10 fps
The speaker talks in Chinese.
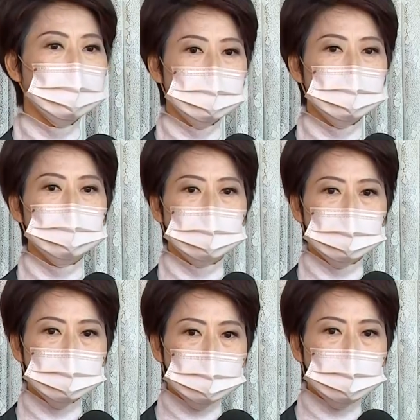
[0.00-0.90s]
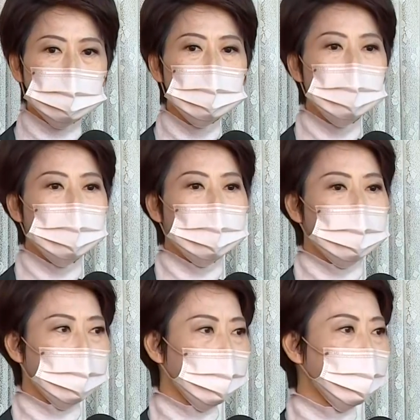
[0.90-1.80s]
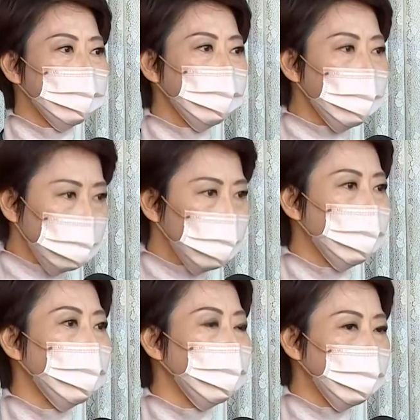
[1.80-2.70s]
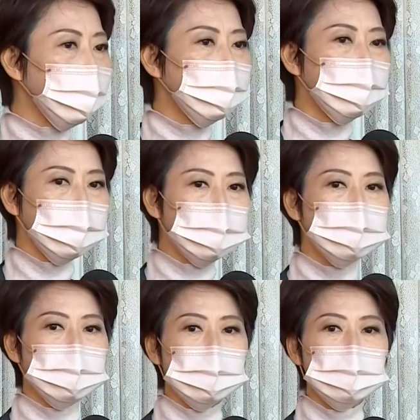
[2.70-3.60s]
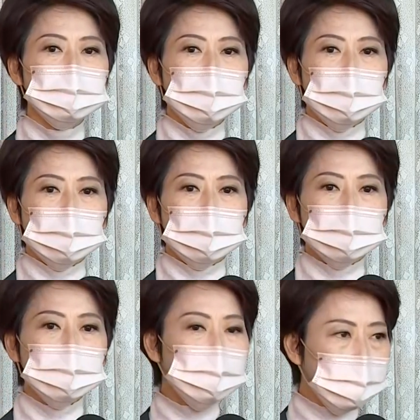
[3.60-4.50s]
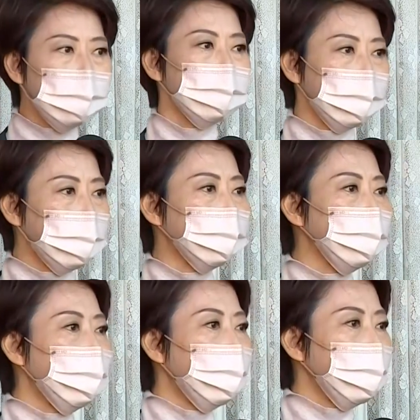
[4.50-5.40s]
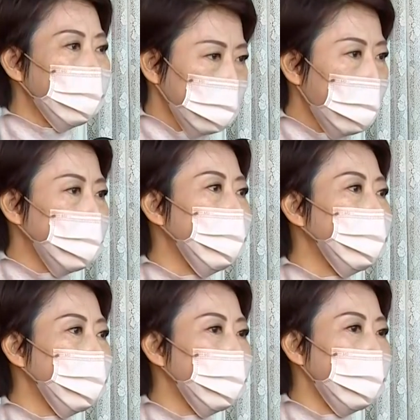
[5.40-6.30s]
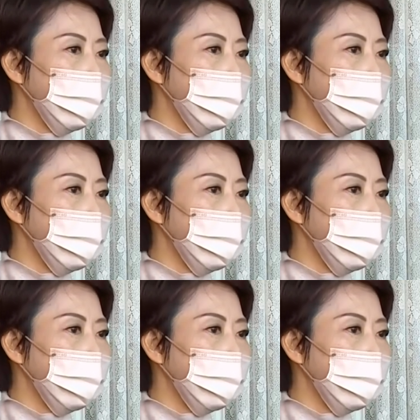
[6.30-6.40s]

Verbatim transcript: 是有一些呃动作，我觉得这东西呃有可能要查清楚，